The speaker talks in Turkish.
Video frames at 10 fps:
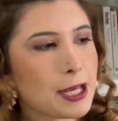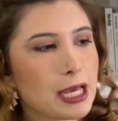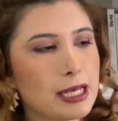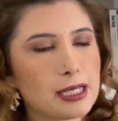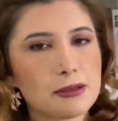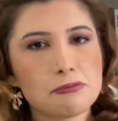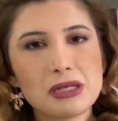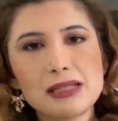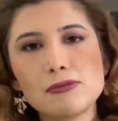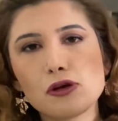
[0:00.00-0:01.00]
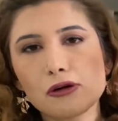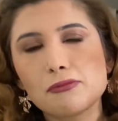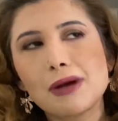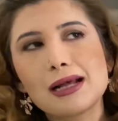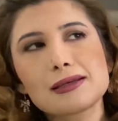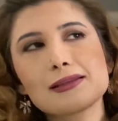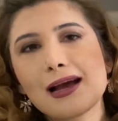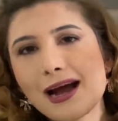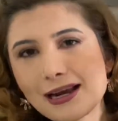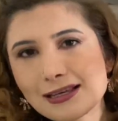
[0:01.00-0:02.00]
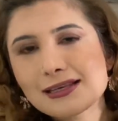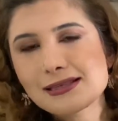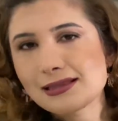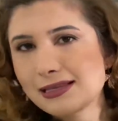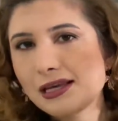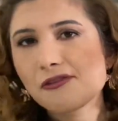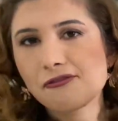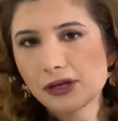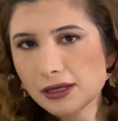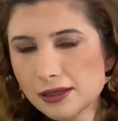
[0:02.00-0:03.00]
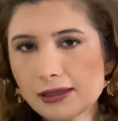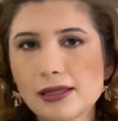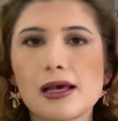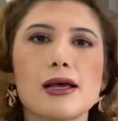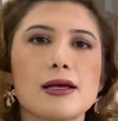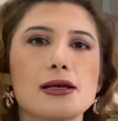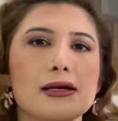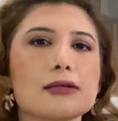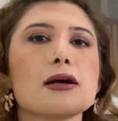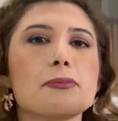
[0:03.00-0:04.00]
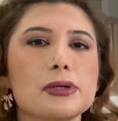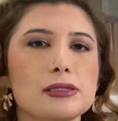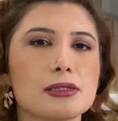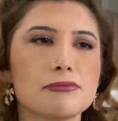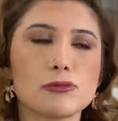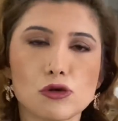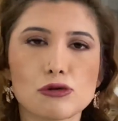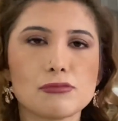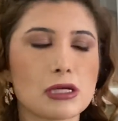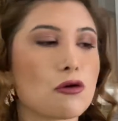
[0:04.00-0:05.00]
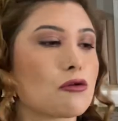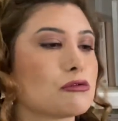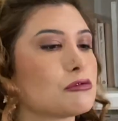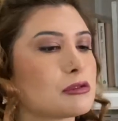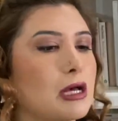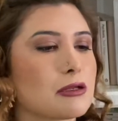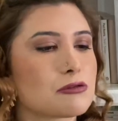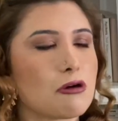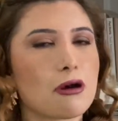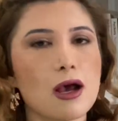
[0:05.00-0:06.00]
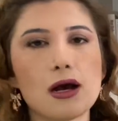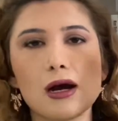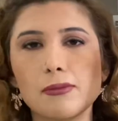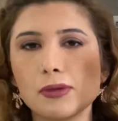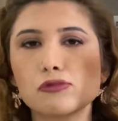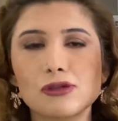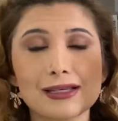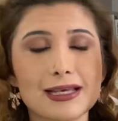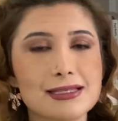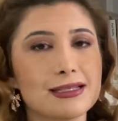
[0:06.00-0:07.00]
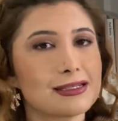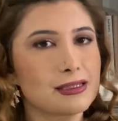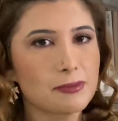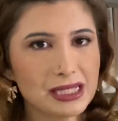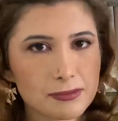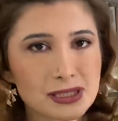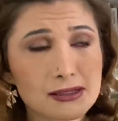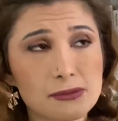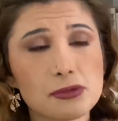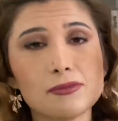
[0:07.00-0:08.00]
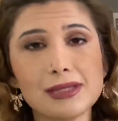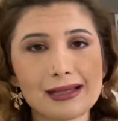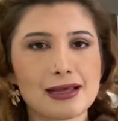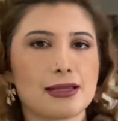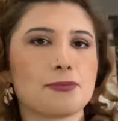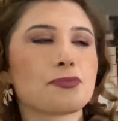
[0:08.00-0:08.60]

Ee, bilmiyorum belki de herkese değil fikrine e, kapıldım yorumları okuduktan sonra ama bu da kesinlikle benim kitabım. Neden?